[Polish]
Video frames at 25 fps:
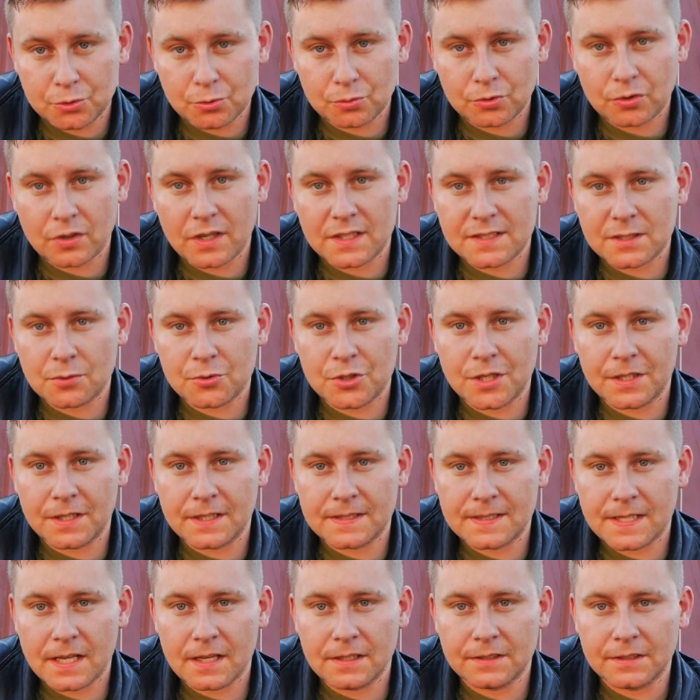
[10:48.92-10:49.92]
zrzut okazał się
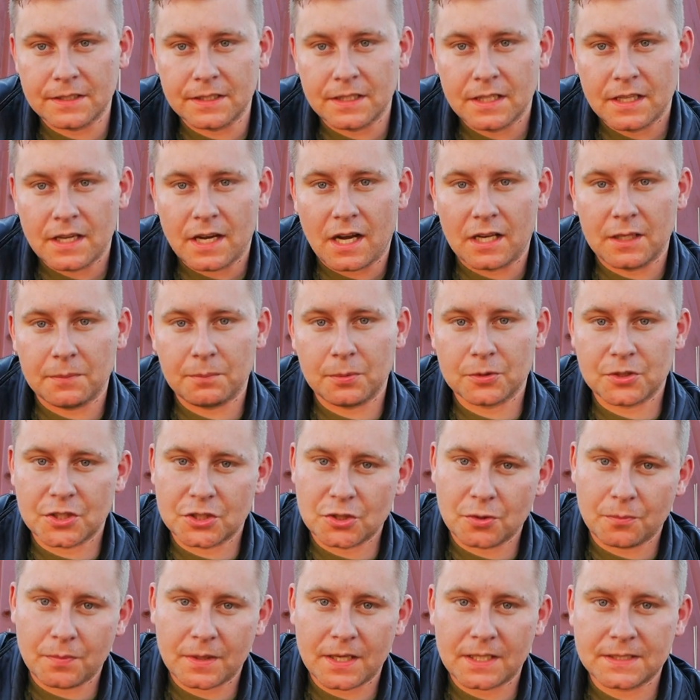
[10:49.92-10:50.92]
niecelny, ale
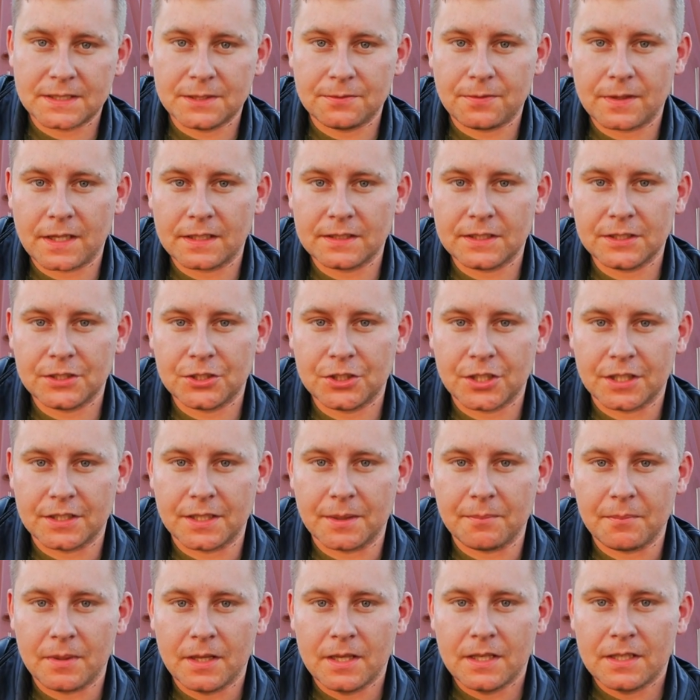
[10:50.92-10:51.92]
podczas operacji Frantic
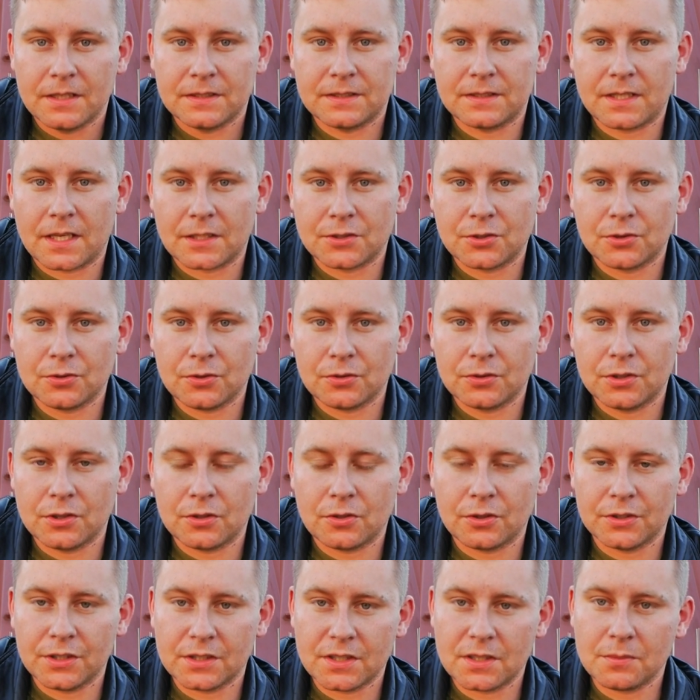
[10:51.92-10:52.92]
7 stracono
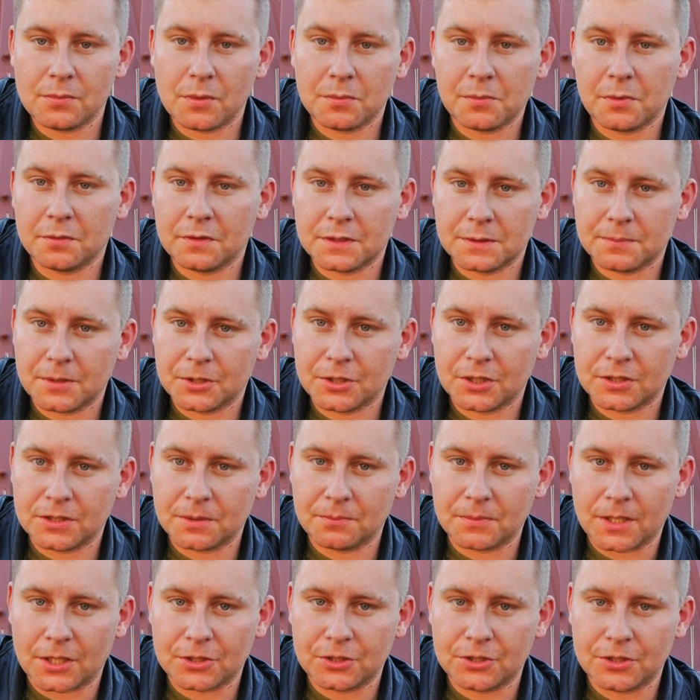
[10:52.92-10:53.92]
tylko jeden bombowiec
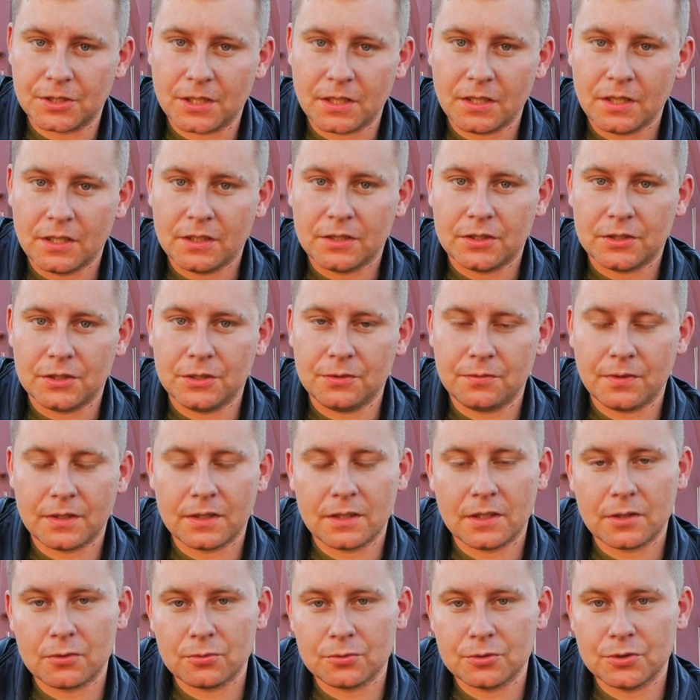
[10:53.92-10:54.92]
B-17 i
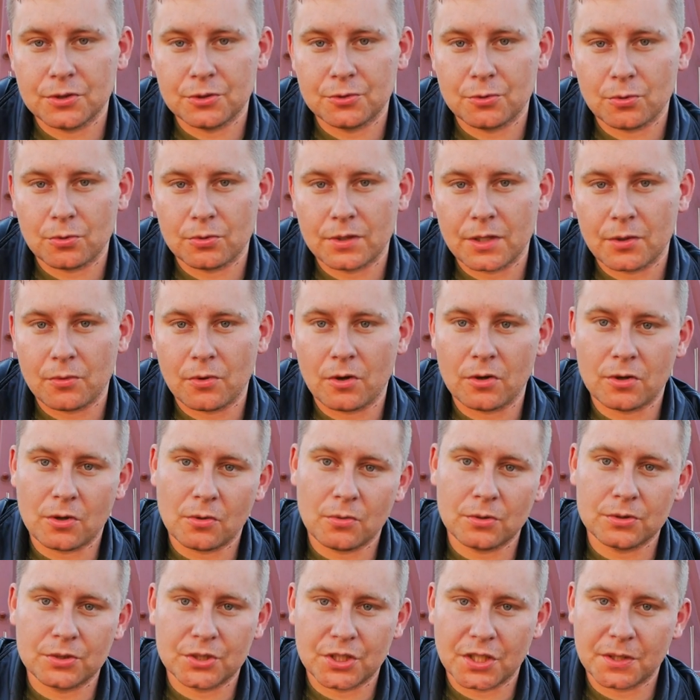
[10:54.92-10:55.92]
wedle różnych źródeł
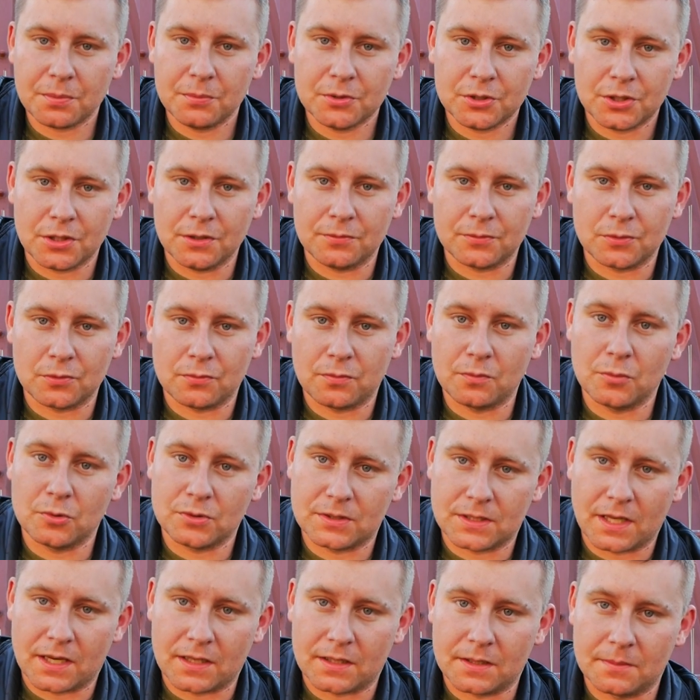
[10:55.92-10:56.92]
około trzech myśliwców
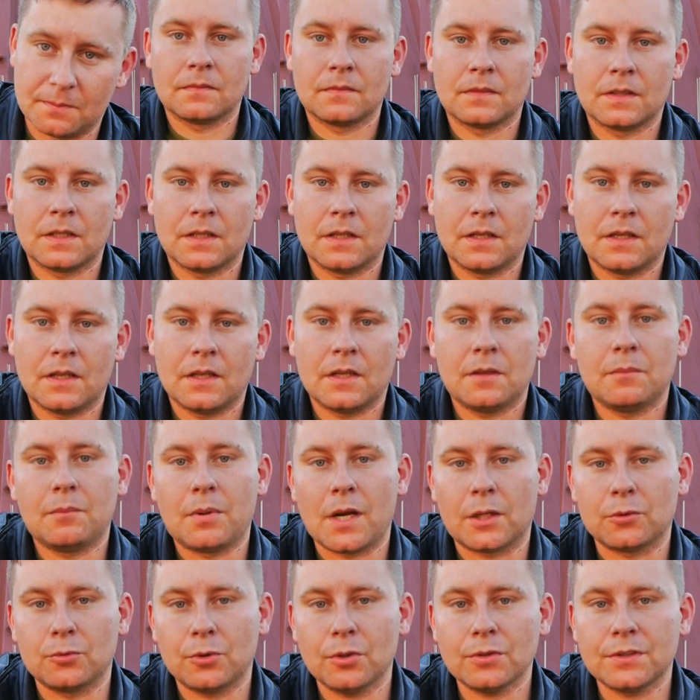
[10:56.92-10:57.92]
Mustang.
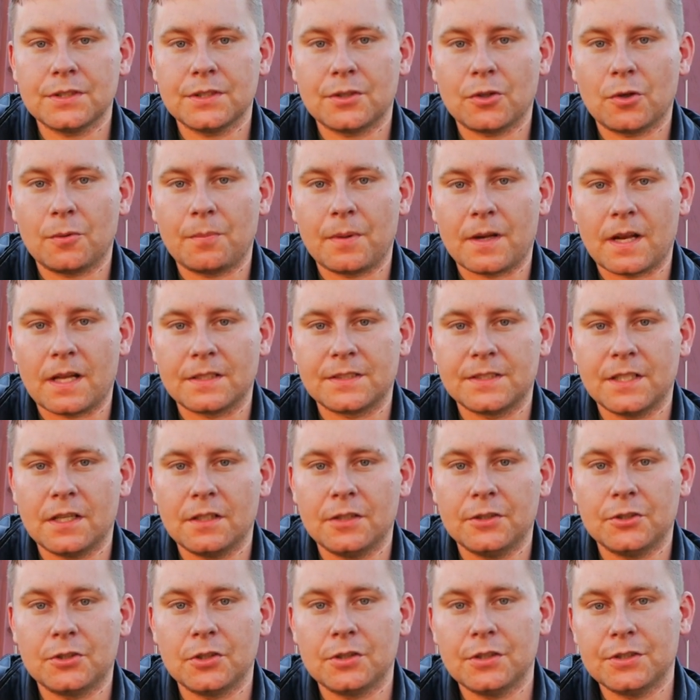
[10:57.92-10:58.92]
Planujący te operacje
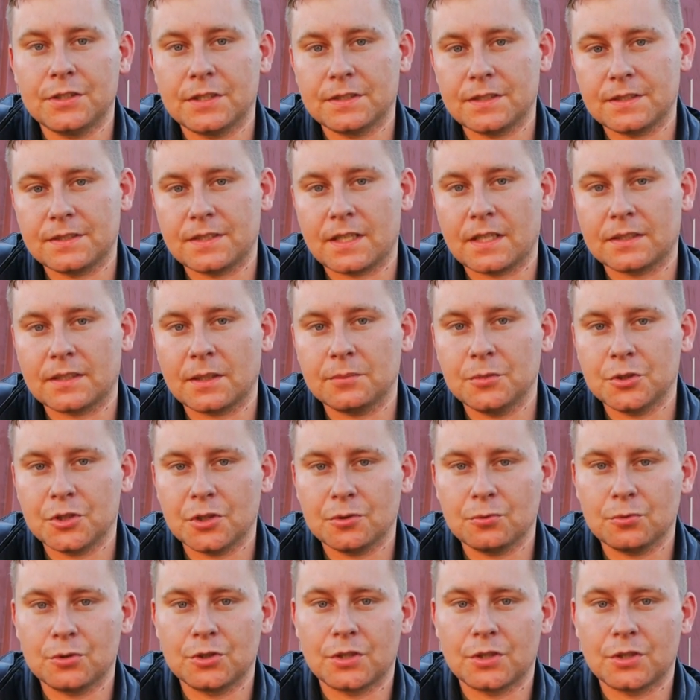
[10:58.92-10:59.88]
liczyli się ze stratami rzędu